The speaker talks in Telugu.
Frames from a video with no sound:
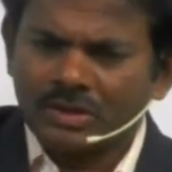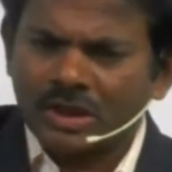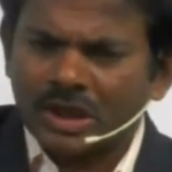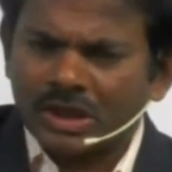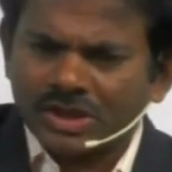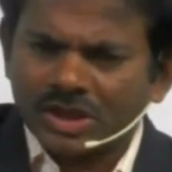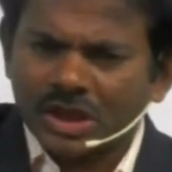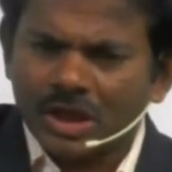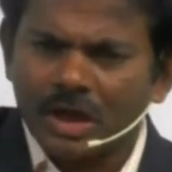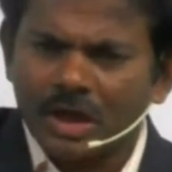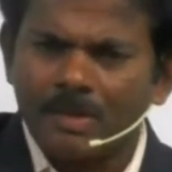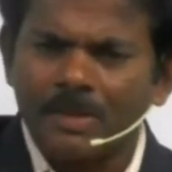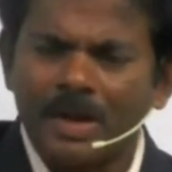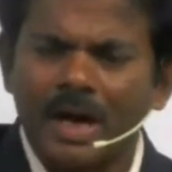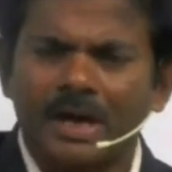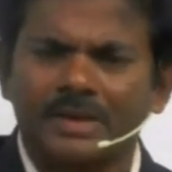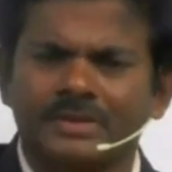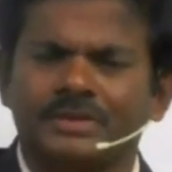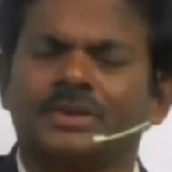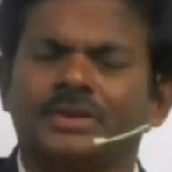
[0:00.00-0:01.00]
దక్షిణ
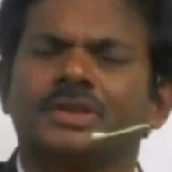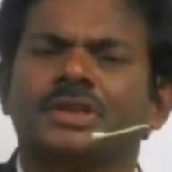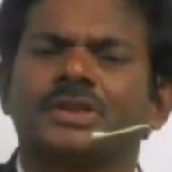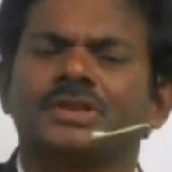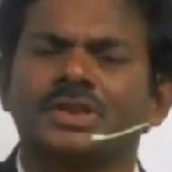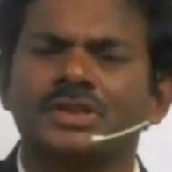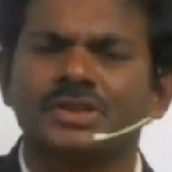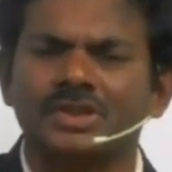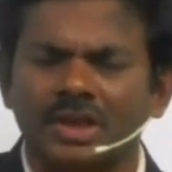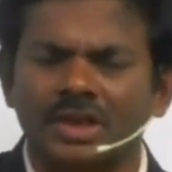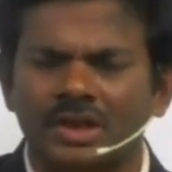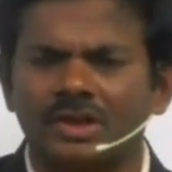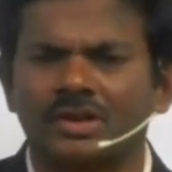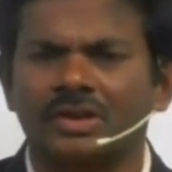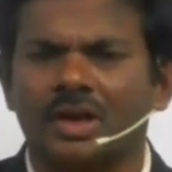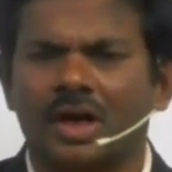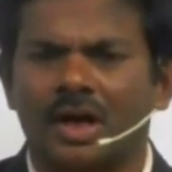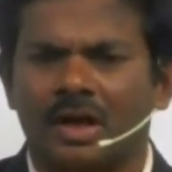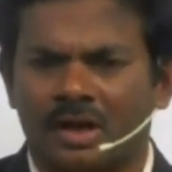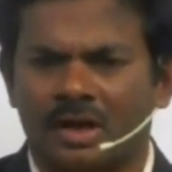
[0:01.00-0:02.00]
భారతదేశ
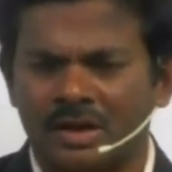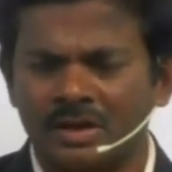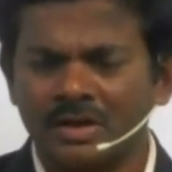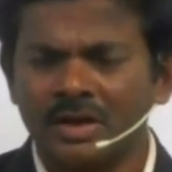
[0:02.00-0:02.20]
చరిత్ర